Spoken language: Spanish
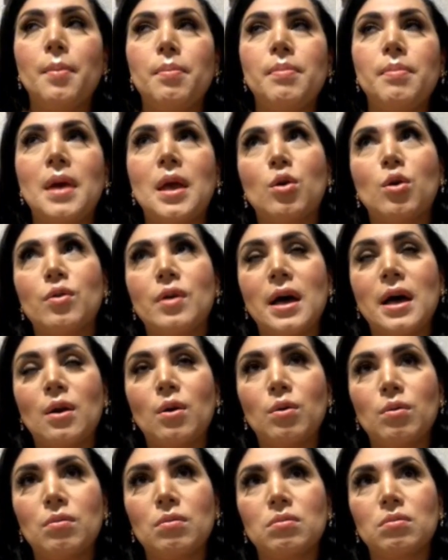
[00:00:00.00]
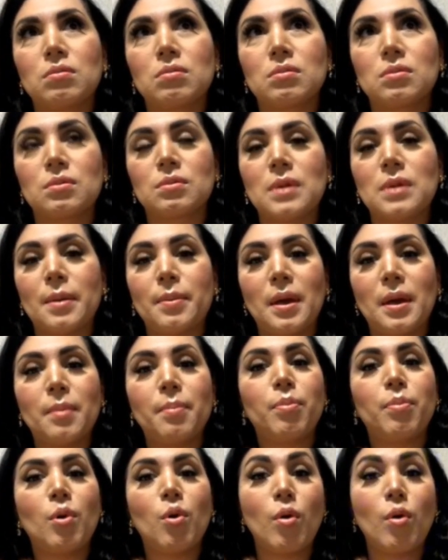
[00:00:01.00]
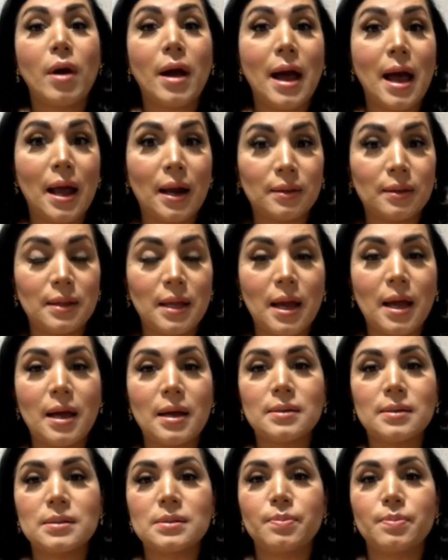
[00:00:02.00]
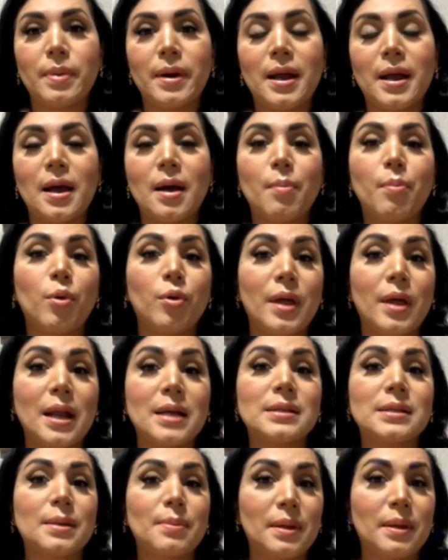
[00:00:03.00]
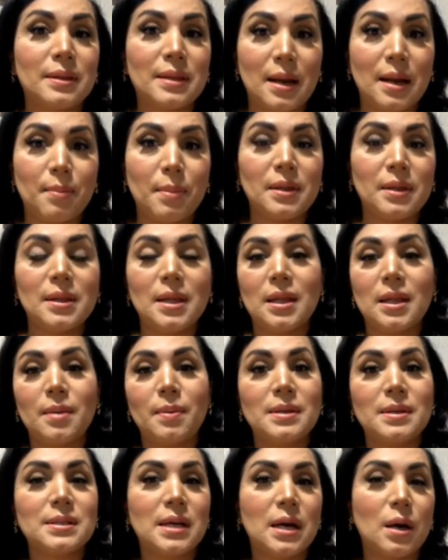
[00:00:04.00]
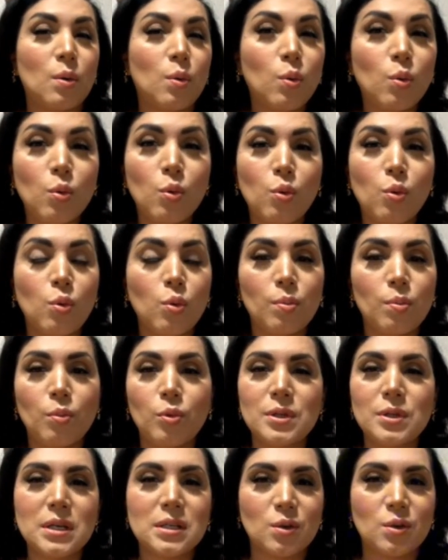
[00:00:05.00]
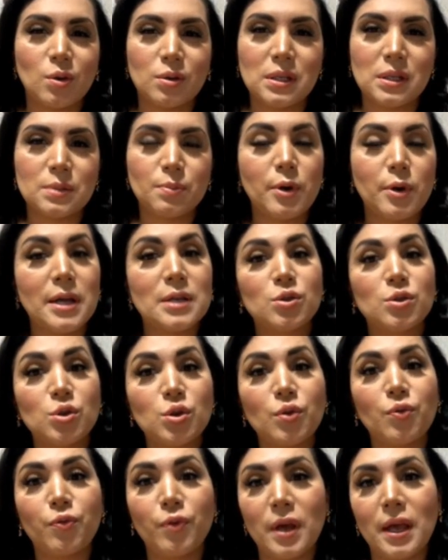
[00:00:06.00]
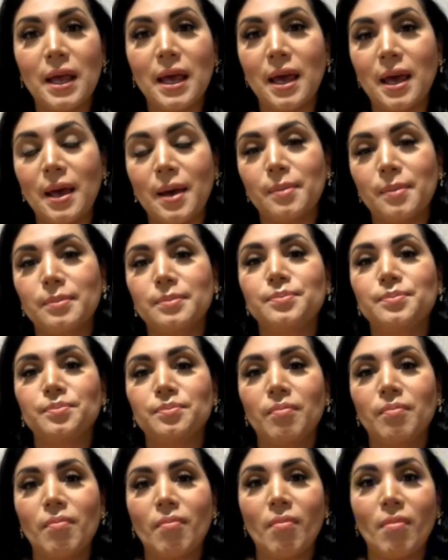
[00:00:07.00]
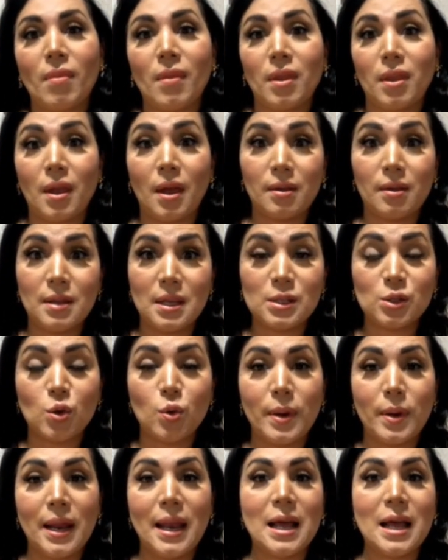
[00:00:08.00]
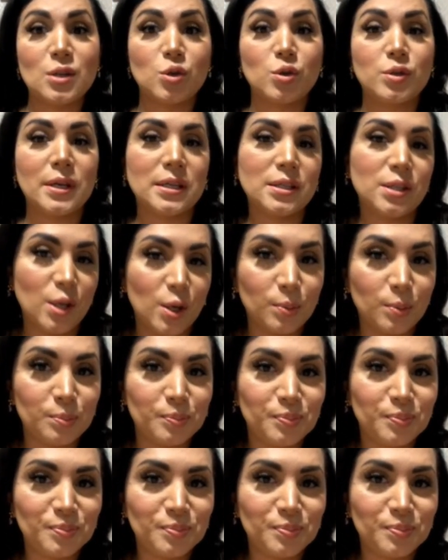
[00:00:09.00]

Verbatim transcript: me ayudaron también con cartas para poder hacer mi trámite de visa U, muchas cosas. Por eso yo fui que descubrí la asociación.